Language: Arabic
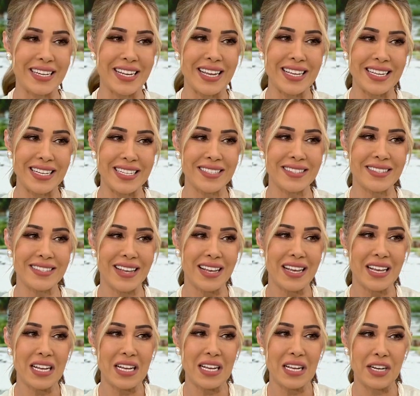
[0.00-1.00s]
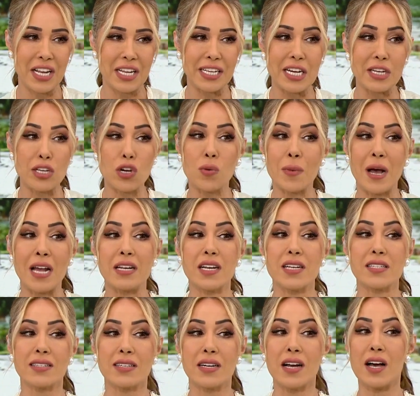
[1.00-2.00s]
يا هند نحكي اليوم عن
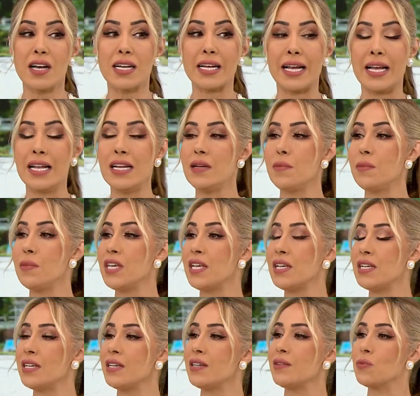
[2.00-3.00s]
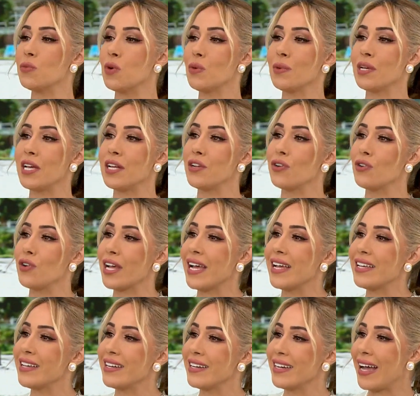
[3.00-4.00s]
اختراق علمي ممكن انه
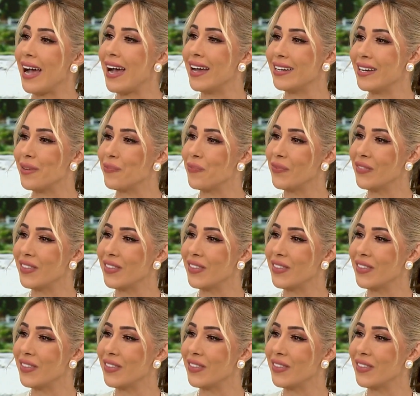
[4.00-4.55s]
يغير العالم